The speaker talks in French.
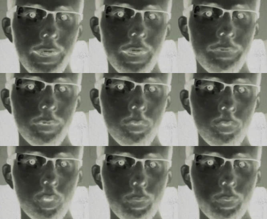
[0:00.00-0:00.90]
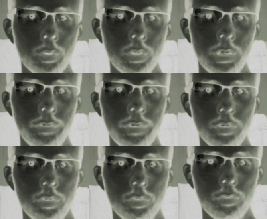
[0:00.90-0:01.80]
Il a fallu une heure pour que Nevis
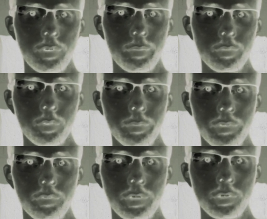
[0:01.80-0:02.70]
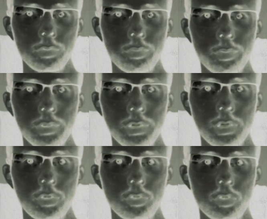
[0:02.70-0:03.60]
trouve la bonne combinaison d'action pour
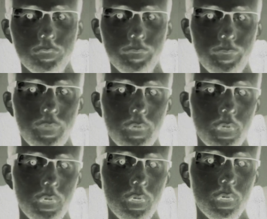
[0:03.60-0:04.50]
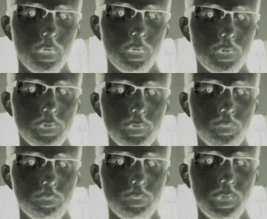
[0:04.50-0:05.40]
progresser dans le jeu. Creuser
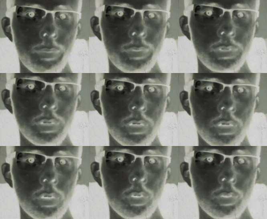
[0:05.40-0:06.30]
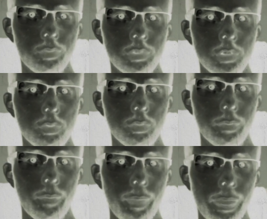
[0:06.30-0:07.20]
trou, déposer or, reboucher trou.
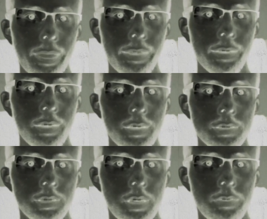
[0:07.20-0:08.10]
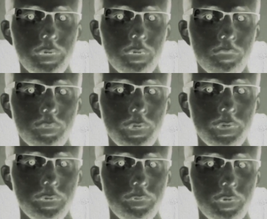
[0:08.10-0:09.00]
Ça, c'est un nouveau
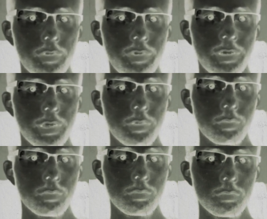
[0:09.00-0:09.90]
texte affiché. Félicitations.